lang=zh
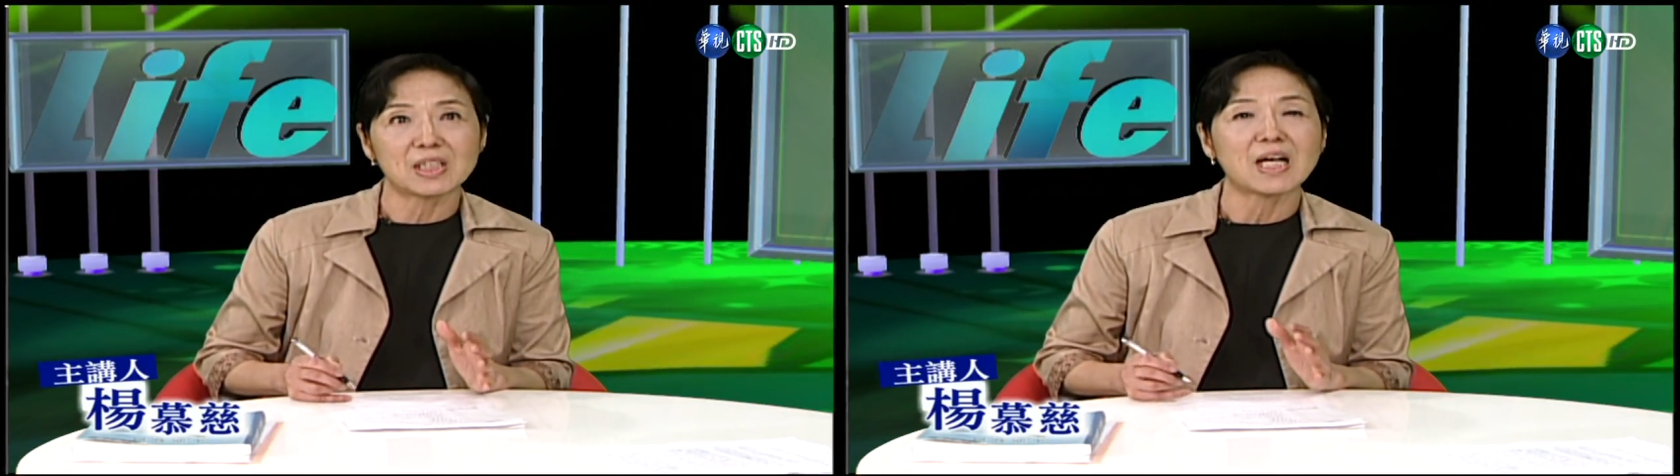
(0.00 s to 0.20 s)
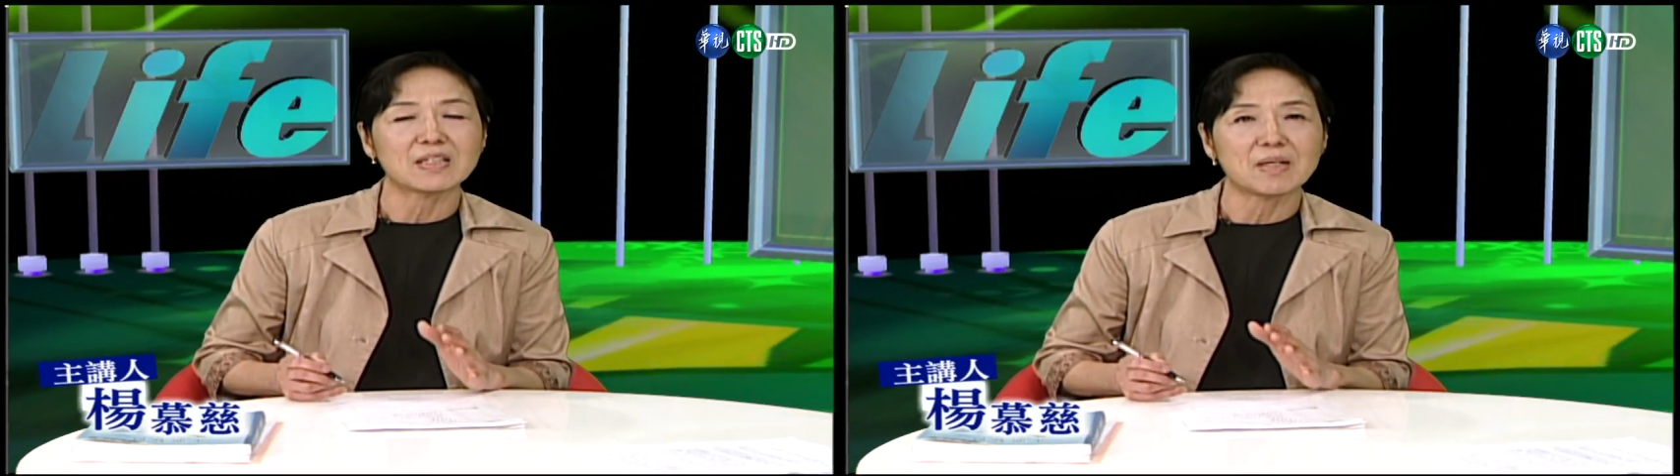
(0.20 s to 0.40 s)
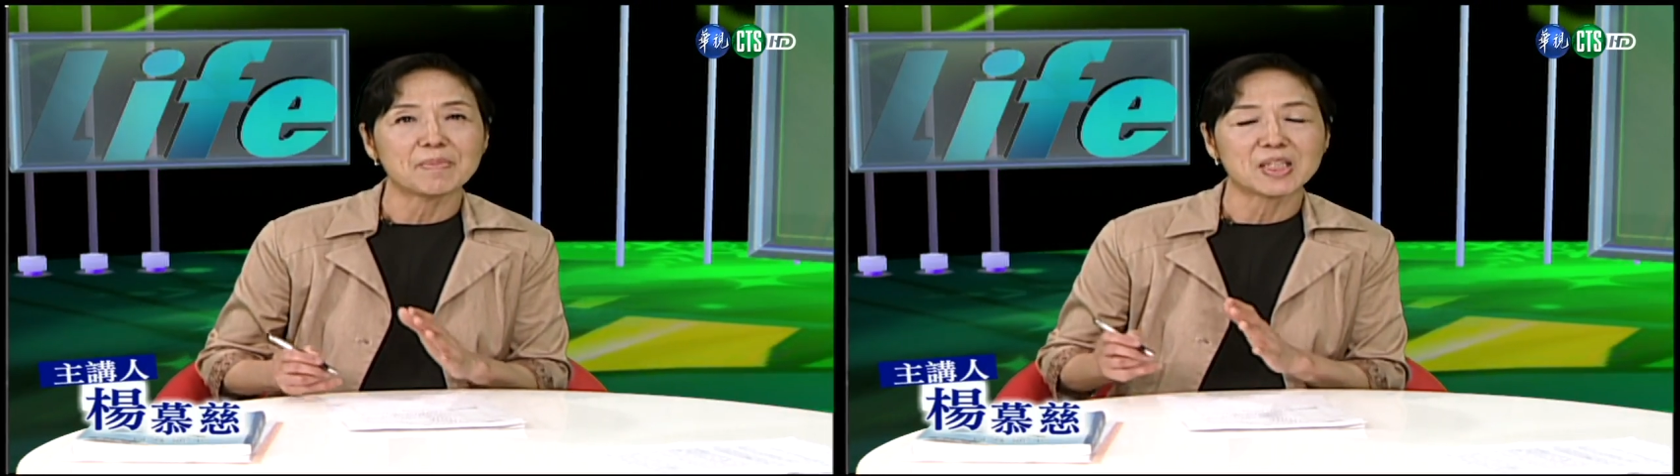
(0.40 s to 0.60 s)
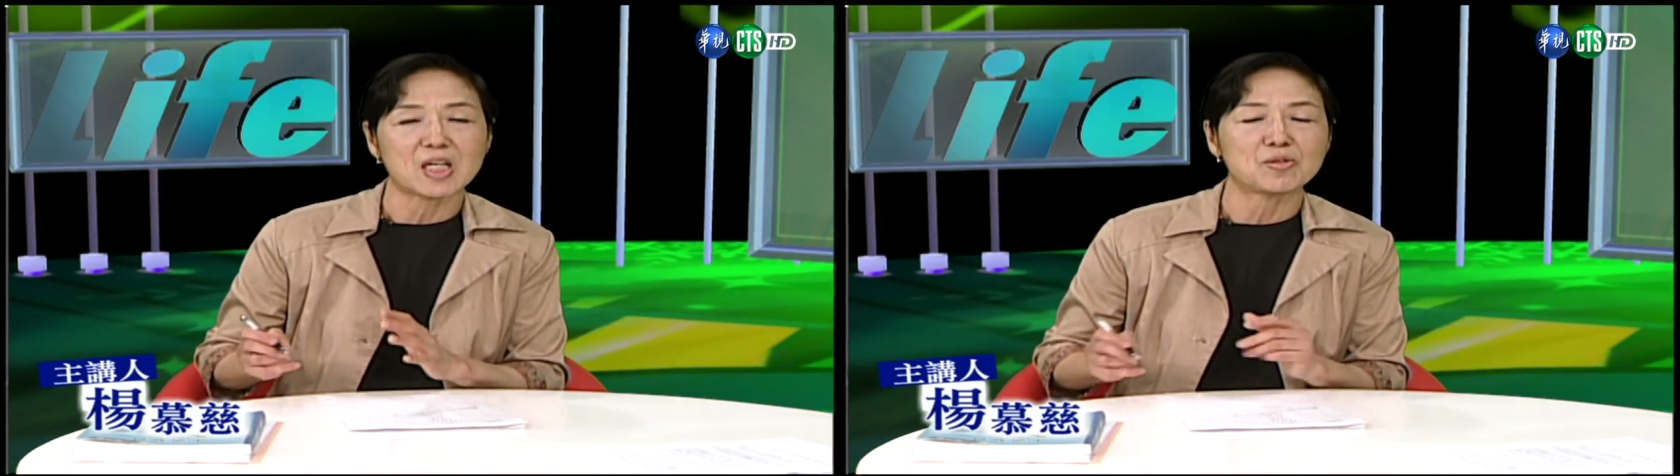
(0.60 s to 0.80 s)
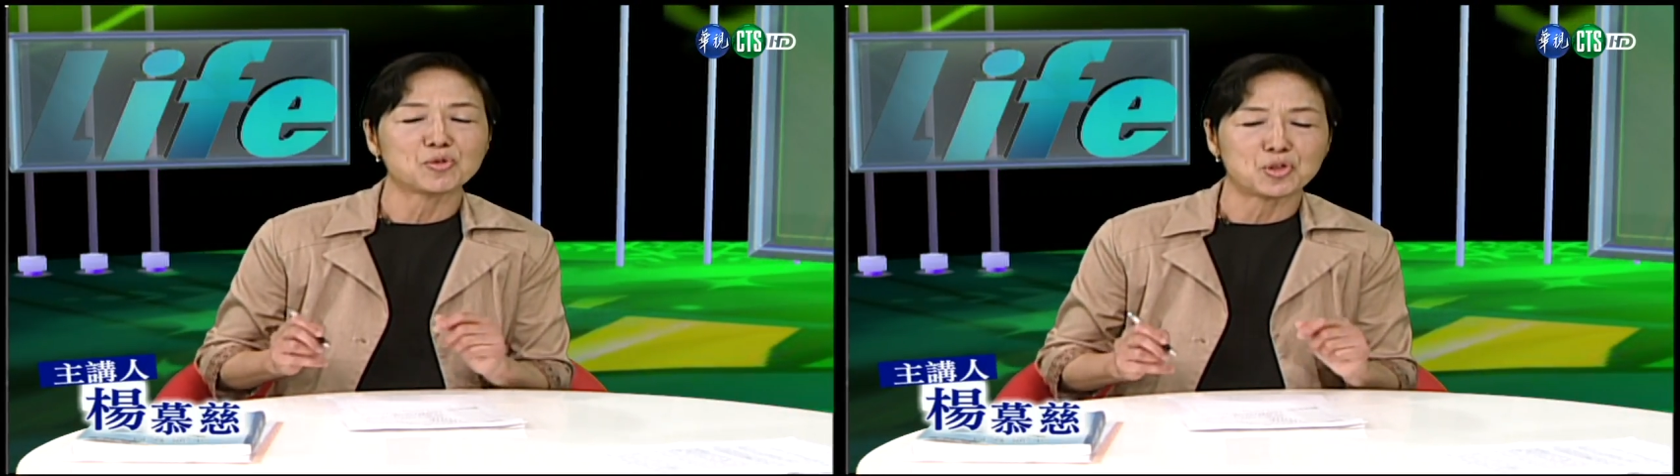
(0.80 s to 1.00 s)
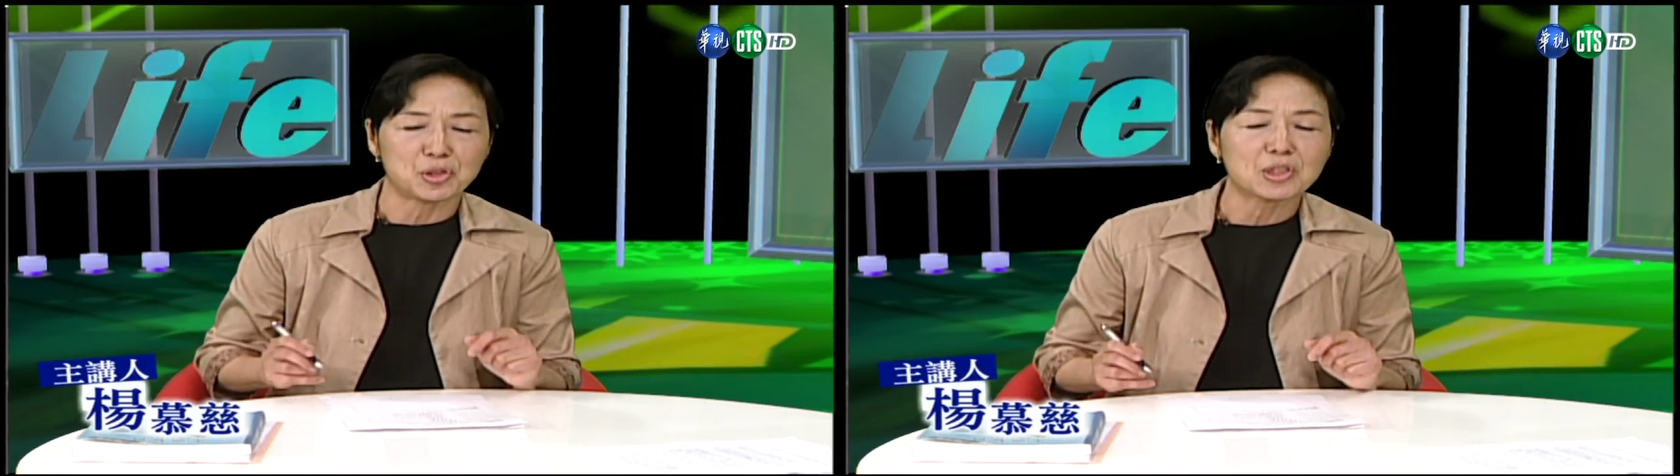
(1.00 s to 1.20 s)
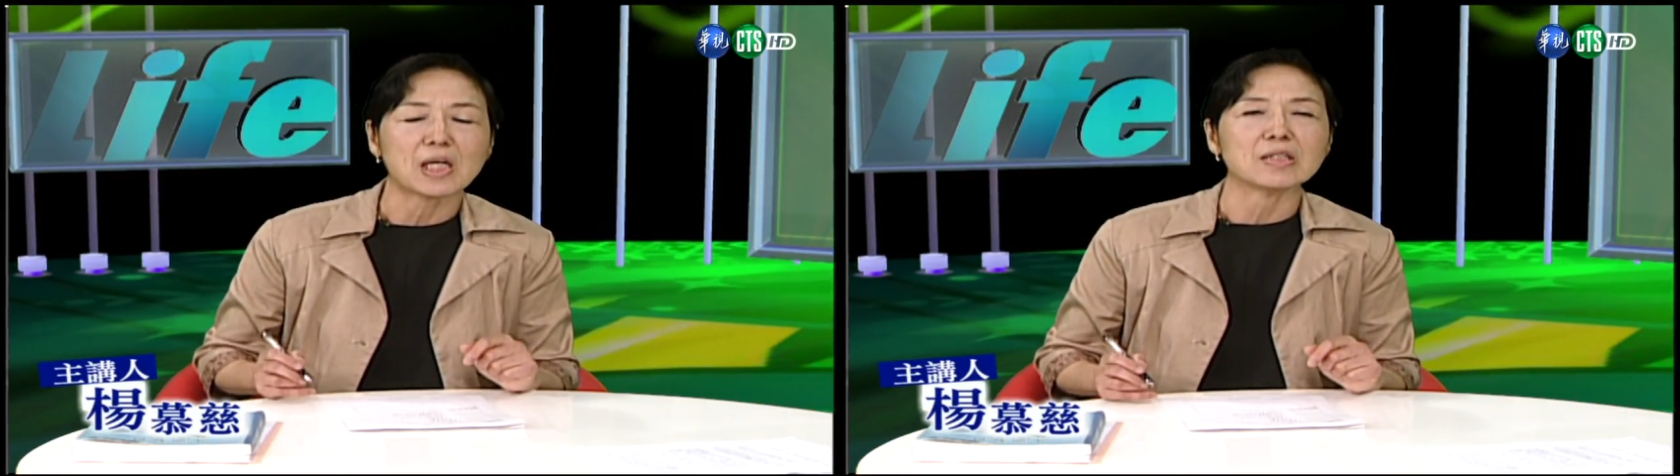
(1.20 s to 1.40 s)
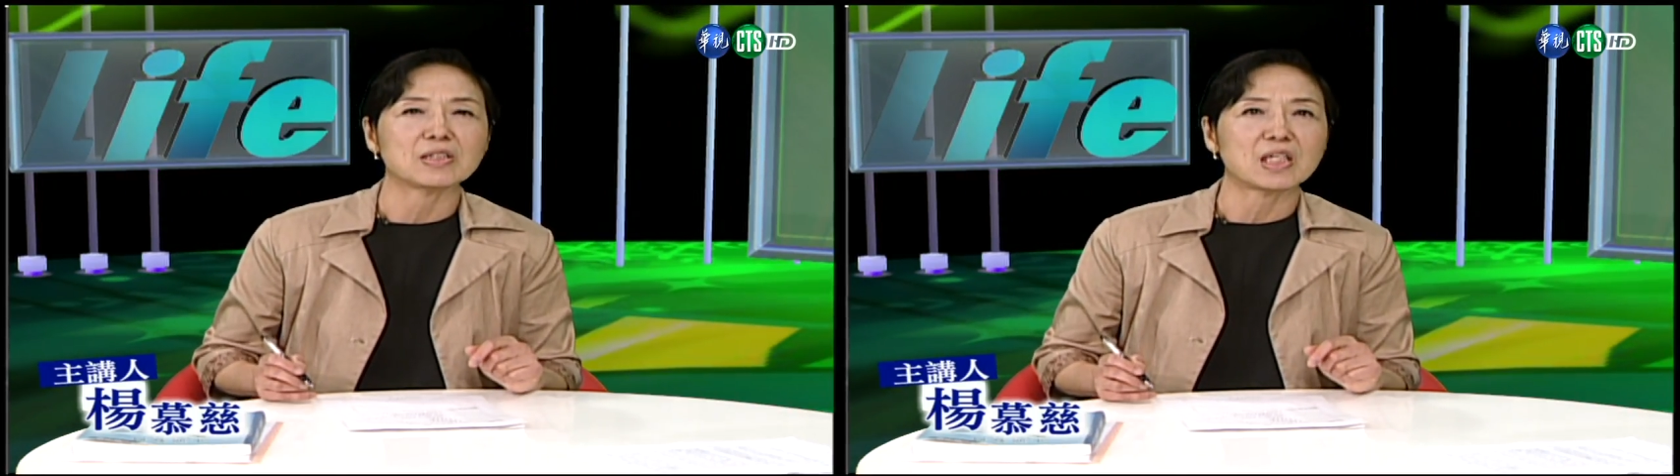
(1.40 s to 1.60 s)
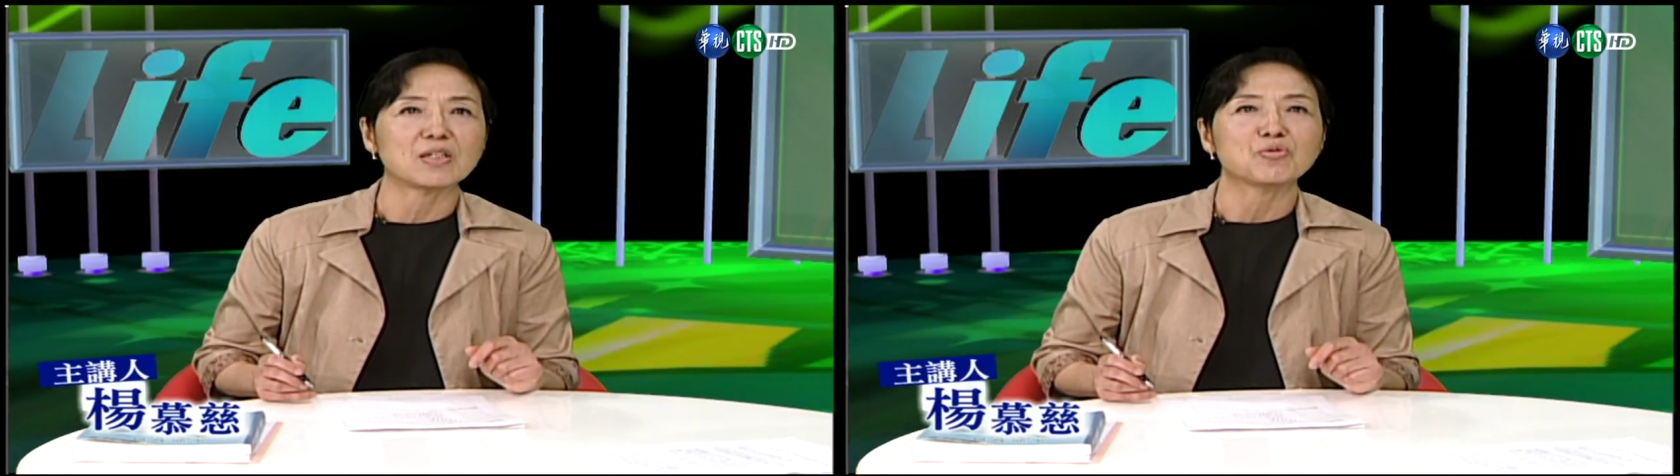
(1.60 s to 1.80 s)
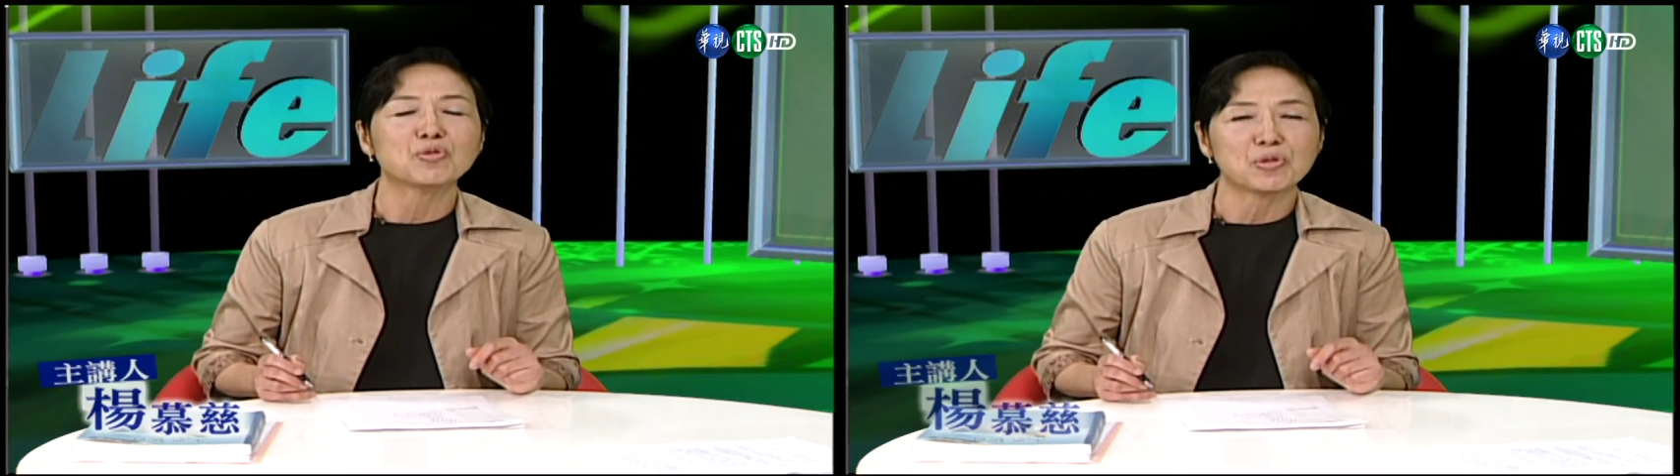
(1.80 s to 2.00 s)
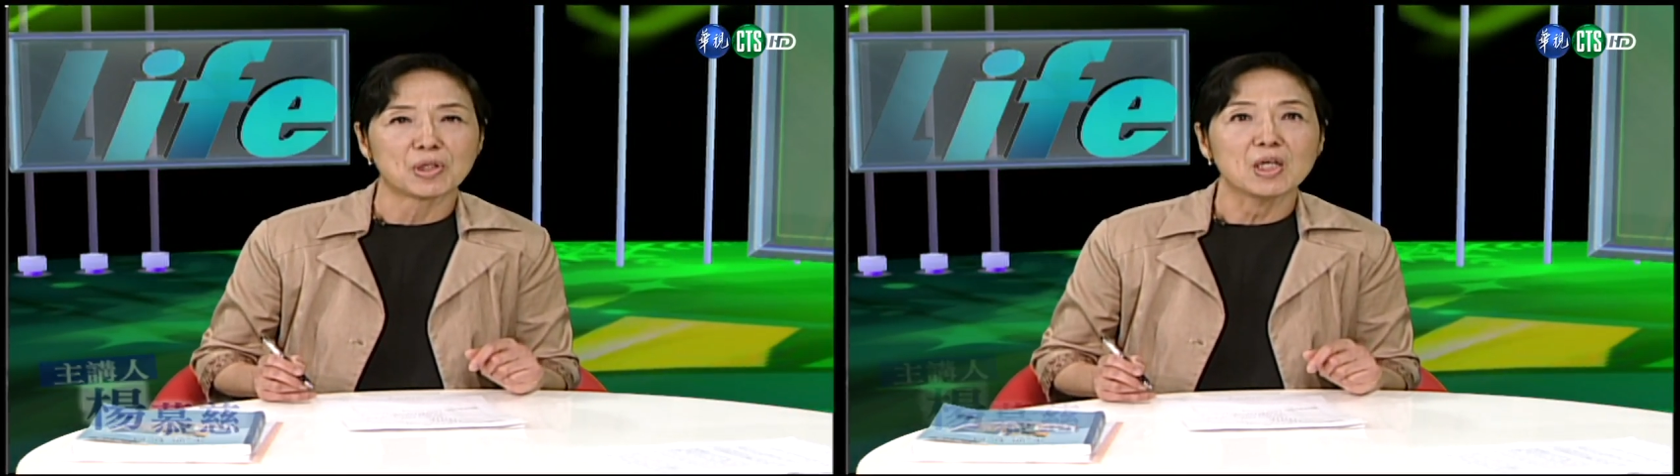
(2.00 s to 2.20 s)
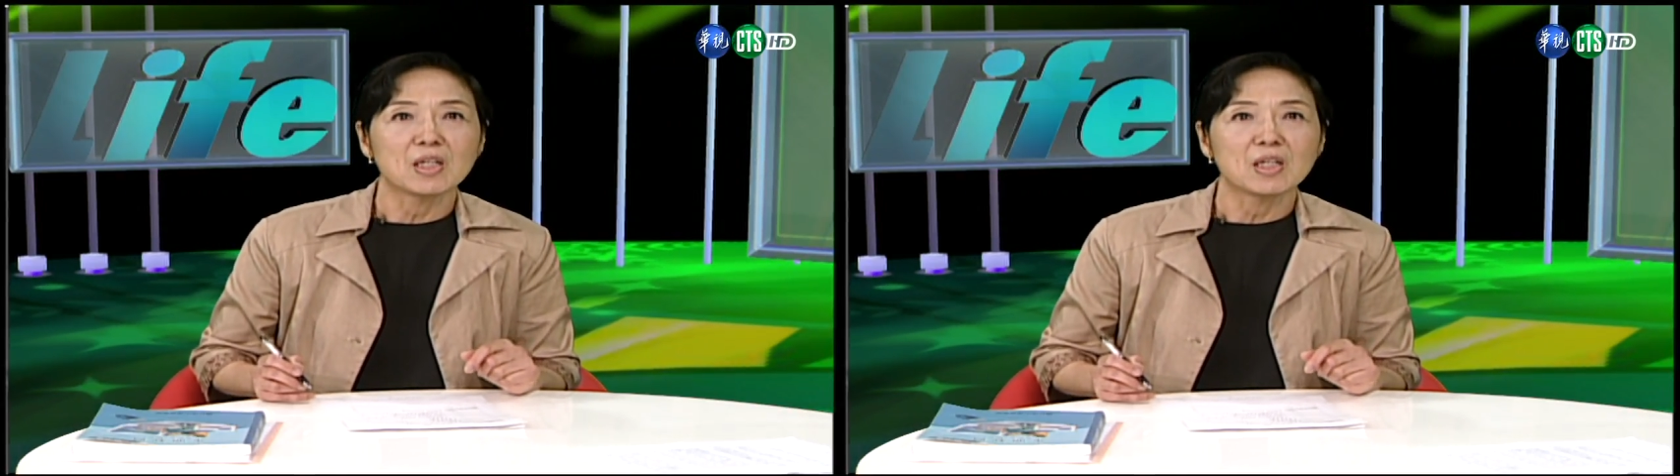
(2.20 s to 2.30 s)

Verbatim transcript: 让他们到职场上去。